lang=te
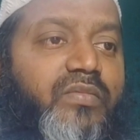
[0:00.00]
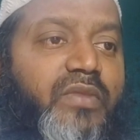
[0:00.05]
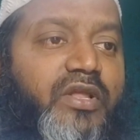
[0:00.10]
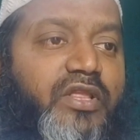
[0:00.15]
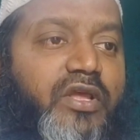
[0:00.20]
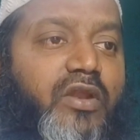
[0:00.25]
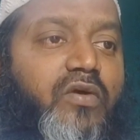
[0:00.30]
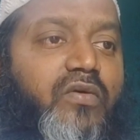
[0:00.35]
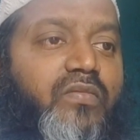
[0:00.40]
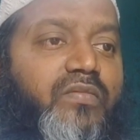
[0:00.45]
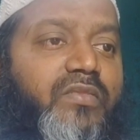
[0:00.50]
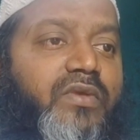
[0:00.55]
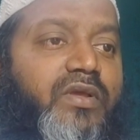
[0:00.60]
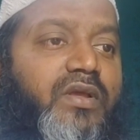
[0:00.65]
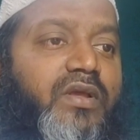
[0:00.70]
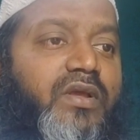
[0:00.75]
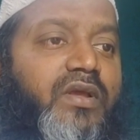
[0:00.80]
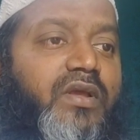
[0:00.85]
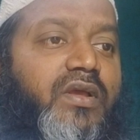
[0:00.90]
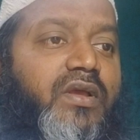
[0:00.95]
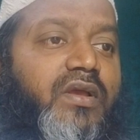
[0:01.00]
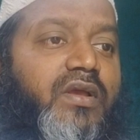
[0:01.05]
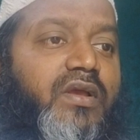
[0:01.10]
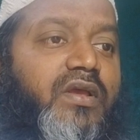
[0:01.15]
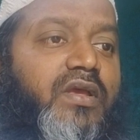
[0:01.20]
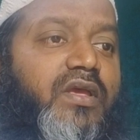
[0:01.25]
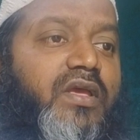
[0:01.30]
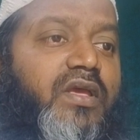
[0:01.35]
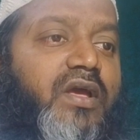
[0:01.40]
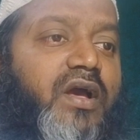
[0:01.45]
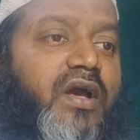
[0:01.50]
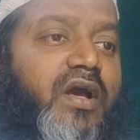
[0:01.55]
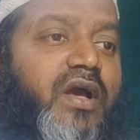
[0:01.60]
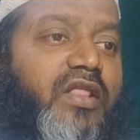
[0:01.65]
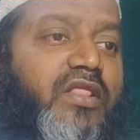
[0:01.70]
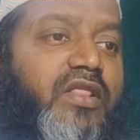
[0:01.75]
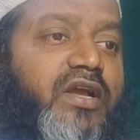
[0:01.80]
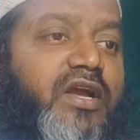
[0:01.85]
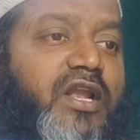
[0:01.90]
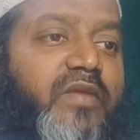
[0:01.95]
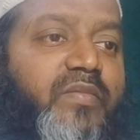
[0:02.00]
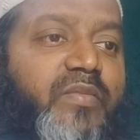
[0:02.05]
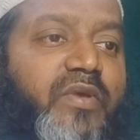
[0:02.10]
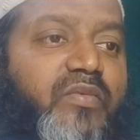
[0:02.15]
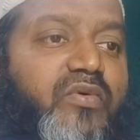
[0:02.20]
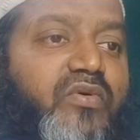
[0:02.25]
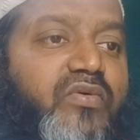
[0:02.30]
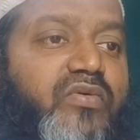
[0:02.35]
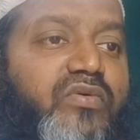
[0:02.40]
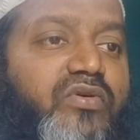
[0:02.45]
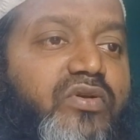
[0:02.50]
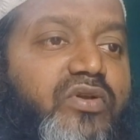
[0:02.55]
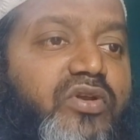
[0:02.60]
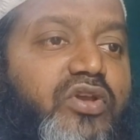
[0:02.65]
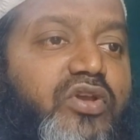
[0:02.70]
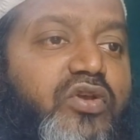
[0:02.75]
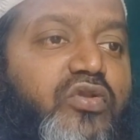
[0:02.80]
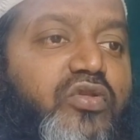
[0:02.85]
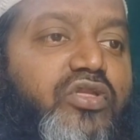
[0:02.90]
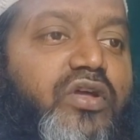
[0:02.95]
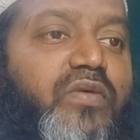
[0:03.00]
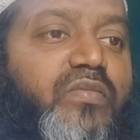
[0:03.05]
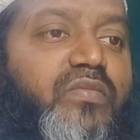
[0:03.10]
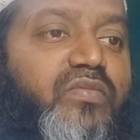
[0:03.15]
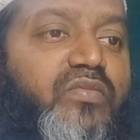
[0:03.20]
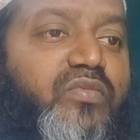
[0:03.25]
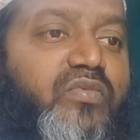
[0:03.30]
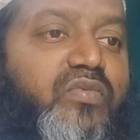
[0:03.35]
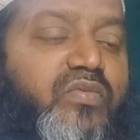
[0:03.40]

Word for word: మధ్యలో అందుకని మేము ఈ యుద్ధం